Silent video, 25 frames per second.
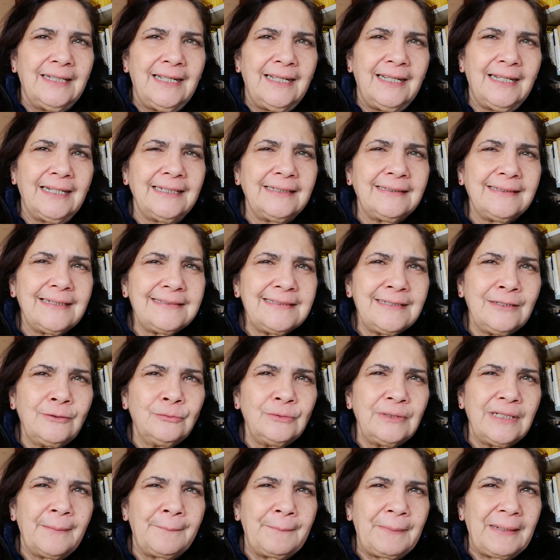En esta
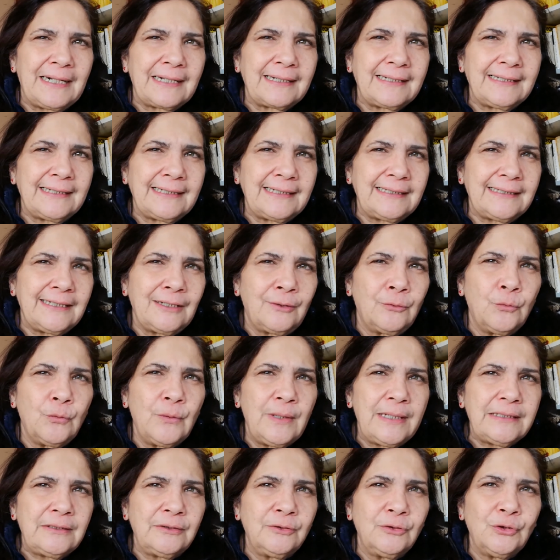segunda parte que te
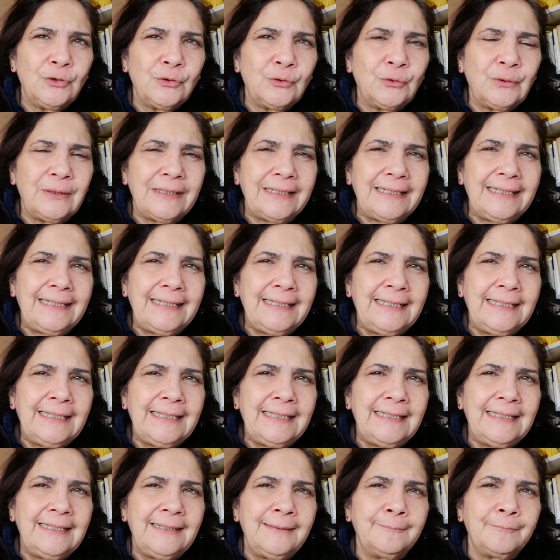cuento,
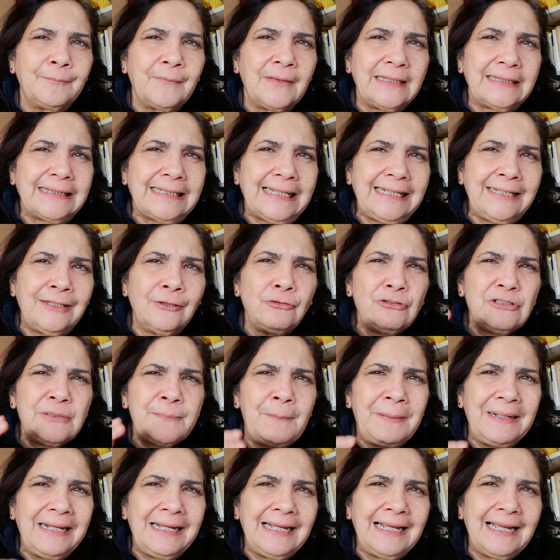eh, te quiero
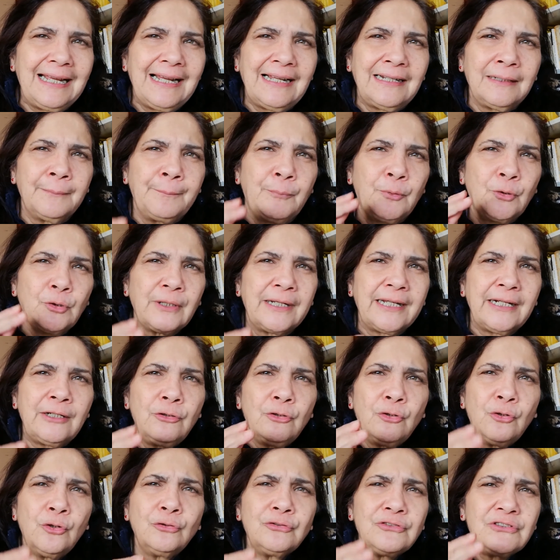explicar por qué
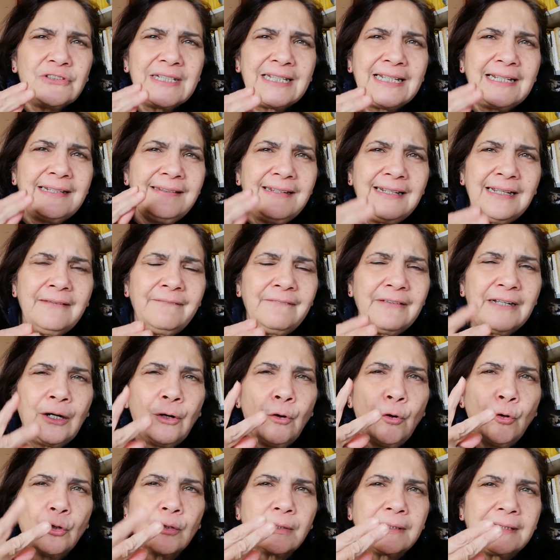no se
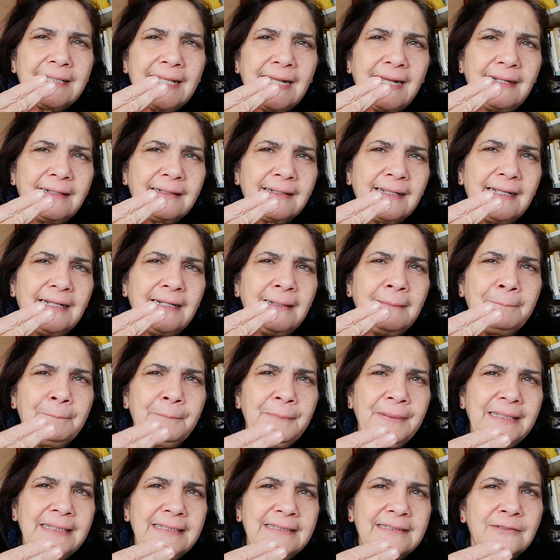debe cortar el
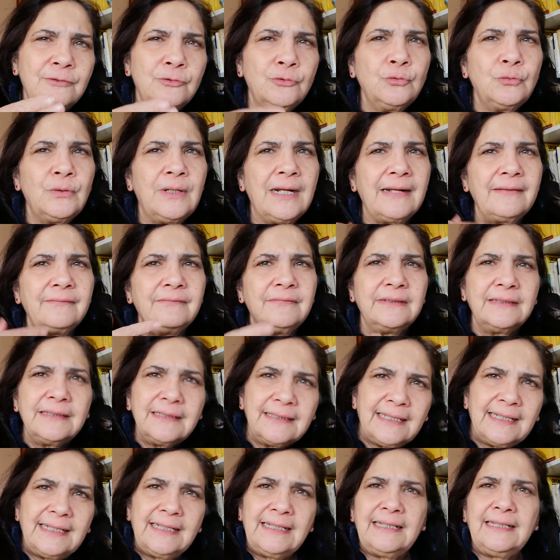pis
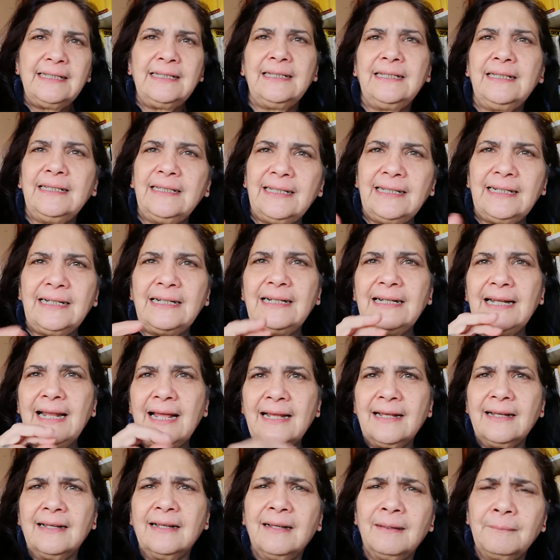durante
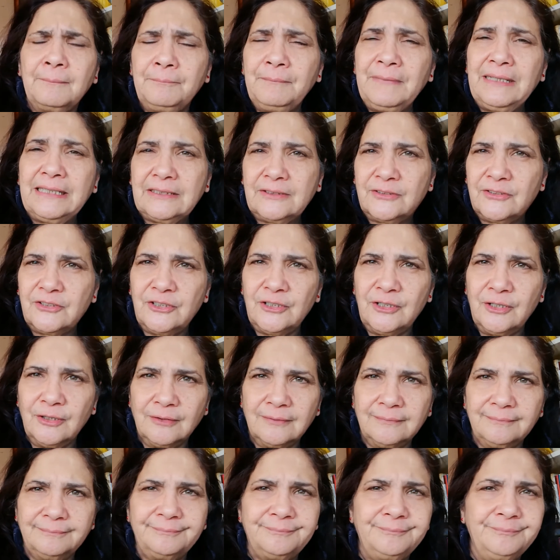la
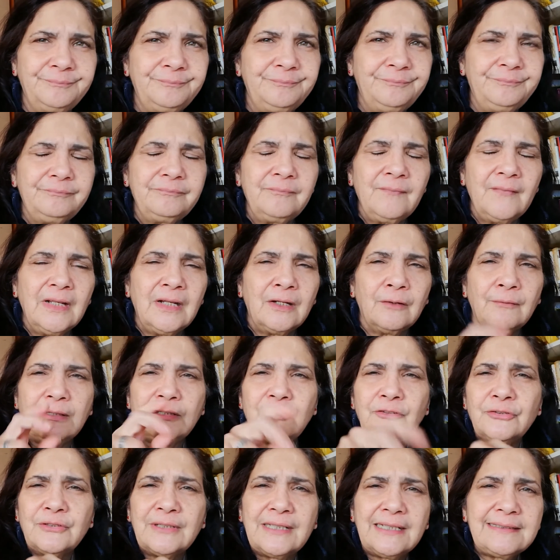micción.
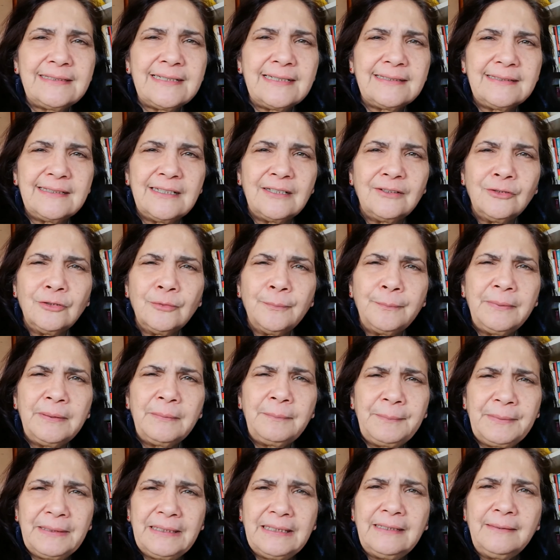Cuando estás haciendo
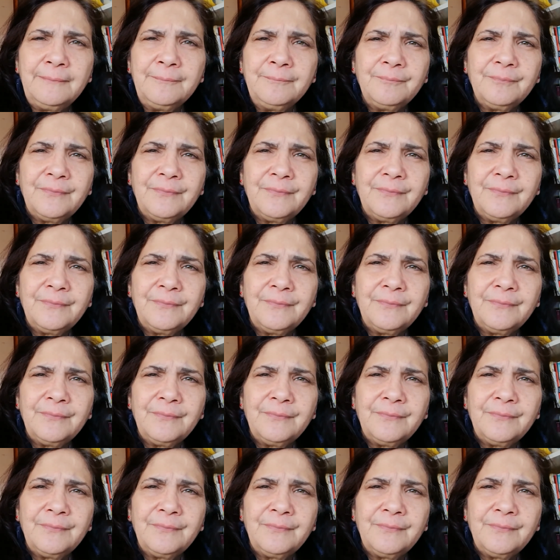pipí